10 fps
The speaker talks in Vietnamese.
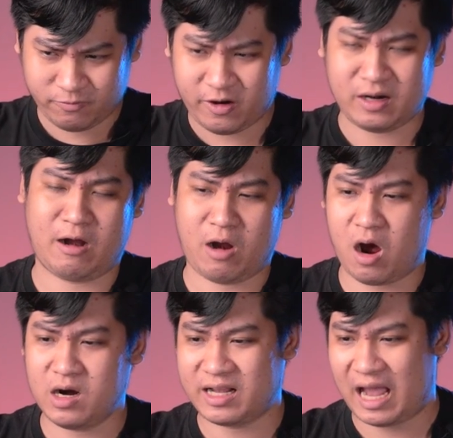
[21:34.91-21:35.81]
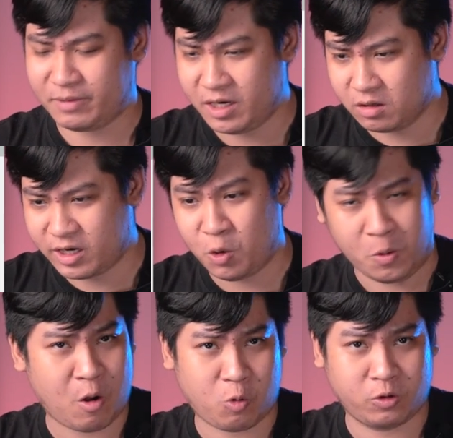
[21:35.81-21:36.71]
phần nào đó đã cảm thấy được cái
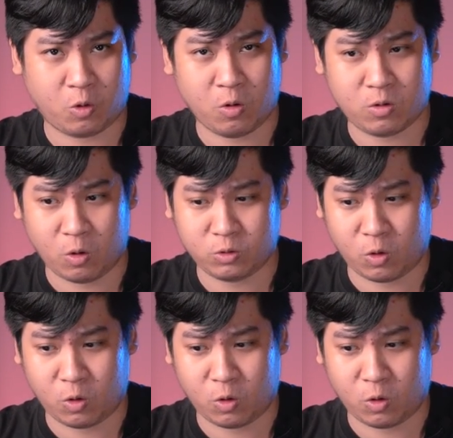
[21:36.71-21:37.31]
nỗi đau của, của, của,